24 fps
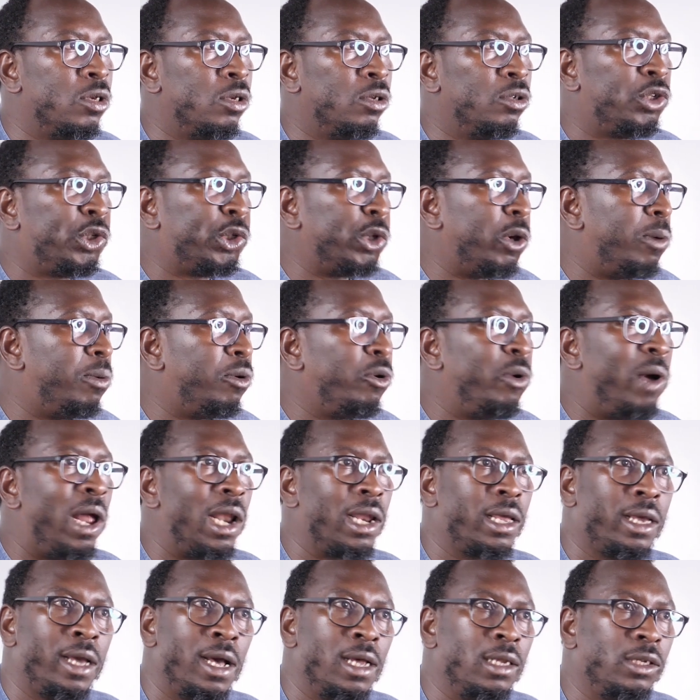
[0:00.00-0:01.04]
sobre o
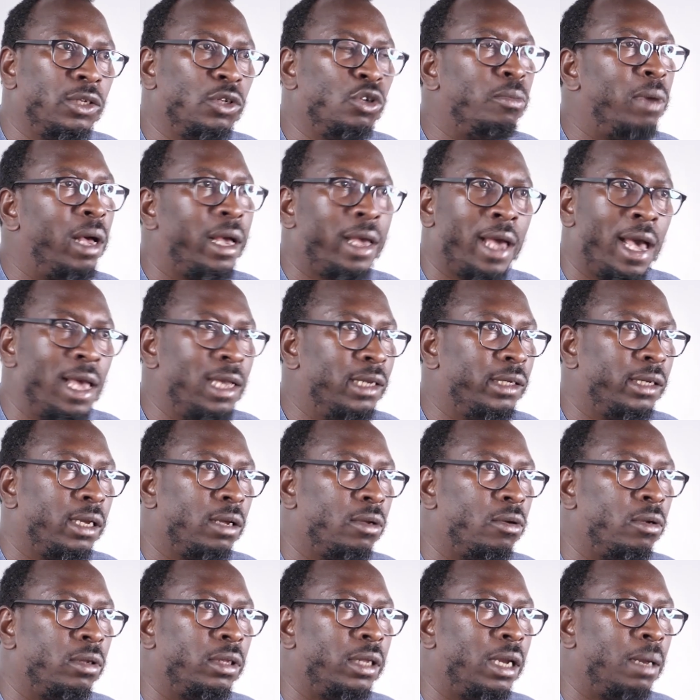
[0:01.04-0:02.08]
alcance de uma caixa
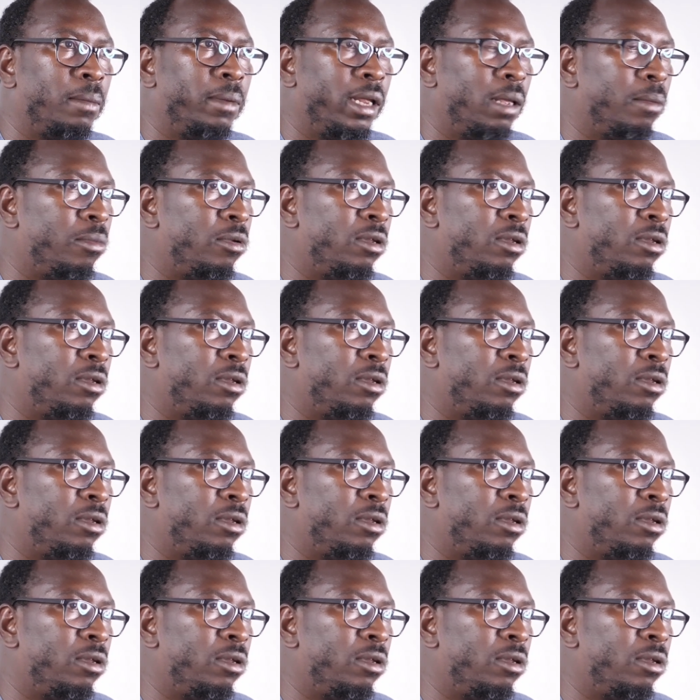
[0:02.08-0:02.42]
contra a Maria